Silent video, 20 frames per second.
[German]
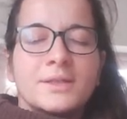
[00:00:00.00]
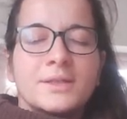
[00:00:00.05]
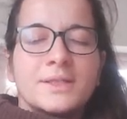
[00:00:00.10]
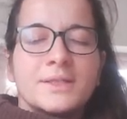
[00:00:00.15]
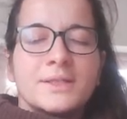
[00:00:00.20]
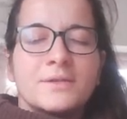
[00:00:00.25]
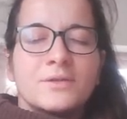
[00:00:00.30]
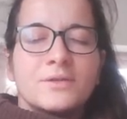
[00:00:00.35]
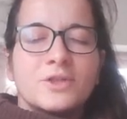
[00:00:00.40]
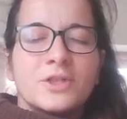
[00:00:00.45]

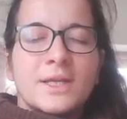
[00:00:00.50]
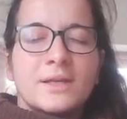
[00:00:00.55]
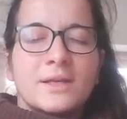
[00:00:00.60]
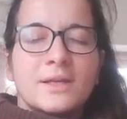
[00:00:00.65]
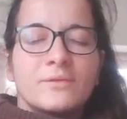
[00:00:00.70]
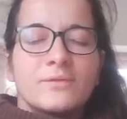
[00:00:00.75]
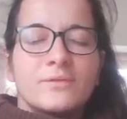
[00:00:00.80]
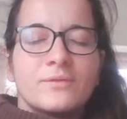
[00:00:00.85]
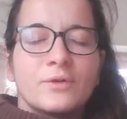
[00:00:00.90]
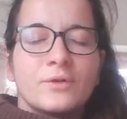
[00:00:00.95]
an dieser
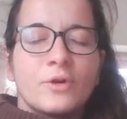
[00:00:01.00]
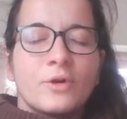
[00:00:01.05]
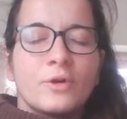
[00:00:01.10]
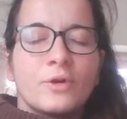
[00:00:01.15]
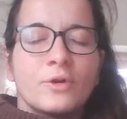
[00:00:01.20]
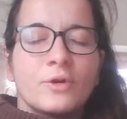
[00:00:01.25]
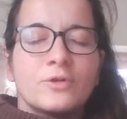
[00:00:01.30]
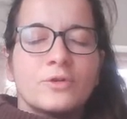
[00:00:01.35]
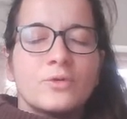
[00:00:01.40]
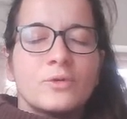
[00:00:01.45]
Stelle von
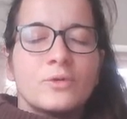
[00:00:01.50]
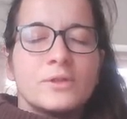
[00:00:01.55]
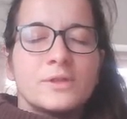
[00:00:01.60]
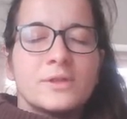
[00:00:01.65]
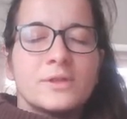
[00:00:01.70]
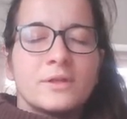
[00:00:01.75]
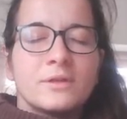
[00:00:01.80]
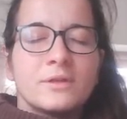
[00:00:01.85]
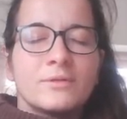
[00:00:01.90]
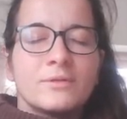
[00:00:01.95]
euren
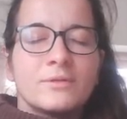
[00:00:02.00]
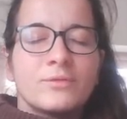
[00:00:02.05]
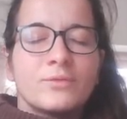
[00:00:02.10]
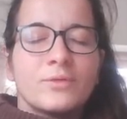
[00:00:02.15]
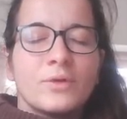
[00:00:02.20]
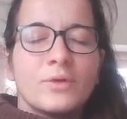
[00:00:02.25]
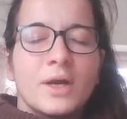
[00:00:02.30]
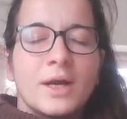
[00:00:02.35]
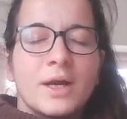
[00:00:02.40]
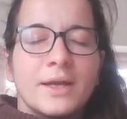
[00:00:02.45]

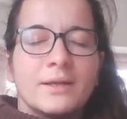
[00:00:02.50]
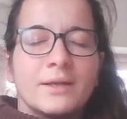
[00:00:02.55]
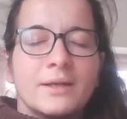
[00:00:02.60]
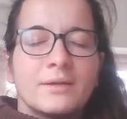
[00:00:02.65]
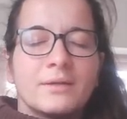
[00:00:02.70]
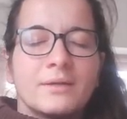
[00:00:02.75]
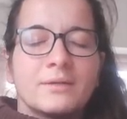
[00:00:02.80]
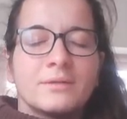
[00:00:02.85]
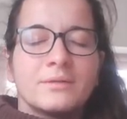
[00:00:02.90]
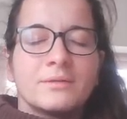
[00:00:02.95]
Schultern für
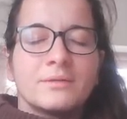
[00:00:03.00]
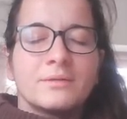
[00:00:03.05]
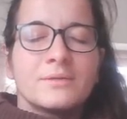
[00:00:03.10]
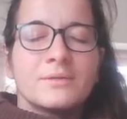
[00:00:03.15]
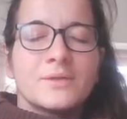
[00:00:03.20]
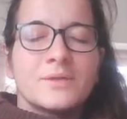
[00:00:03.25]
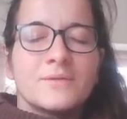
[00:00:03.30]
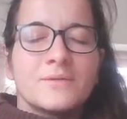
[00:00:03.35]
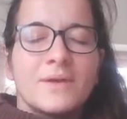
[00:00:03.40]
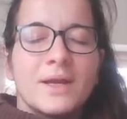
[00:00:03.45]
ein,
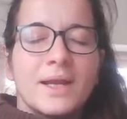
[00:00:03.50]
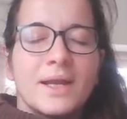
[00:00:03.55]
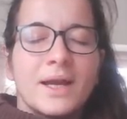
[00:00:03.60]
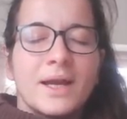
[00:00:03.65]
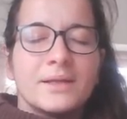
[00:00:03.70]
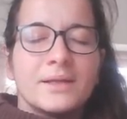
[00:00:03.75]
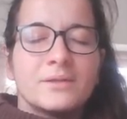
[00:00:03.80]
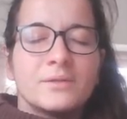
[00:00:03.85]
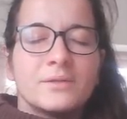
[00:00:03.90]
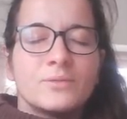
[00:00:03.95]

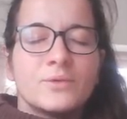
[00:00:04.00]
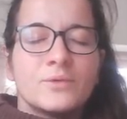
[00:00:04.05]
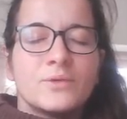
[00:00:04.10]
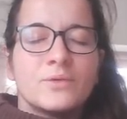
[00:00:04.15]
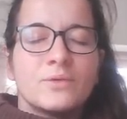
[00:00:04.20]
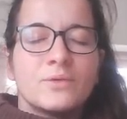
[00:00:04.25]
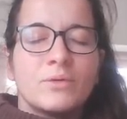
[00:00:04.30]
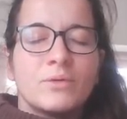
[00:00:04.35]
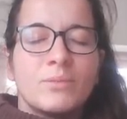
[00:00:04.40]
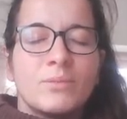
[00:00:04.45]
zwei
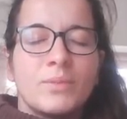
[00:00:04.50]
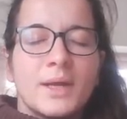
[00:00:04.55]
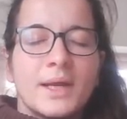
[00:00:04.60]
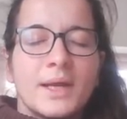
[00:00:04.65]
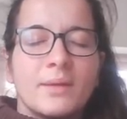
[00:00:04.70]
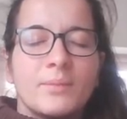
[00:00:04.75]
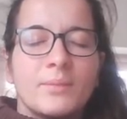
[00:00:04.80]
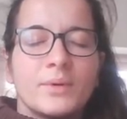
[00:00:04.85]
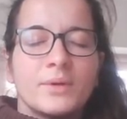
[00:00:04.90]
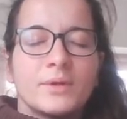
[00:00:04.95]
Atemzüge
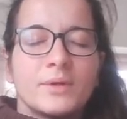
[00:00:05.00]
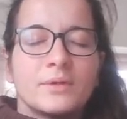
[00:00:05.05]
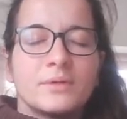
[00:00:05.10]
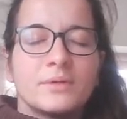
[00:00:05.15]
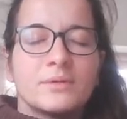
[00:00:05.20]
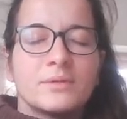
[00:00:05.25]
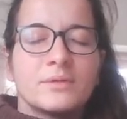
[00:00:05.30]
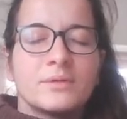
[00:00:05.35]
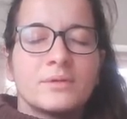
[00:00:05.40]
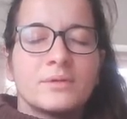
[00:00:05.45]

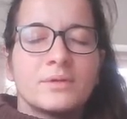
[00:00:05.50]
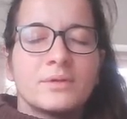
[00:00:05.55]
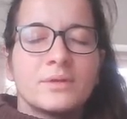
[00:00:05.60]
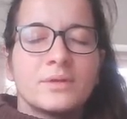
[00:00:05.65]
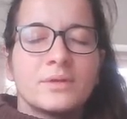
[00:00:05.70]
bleiben.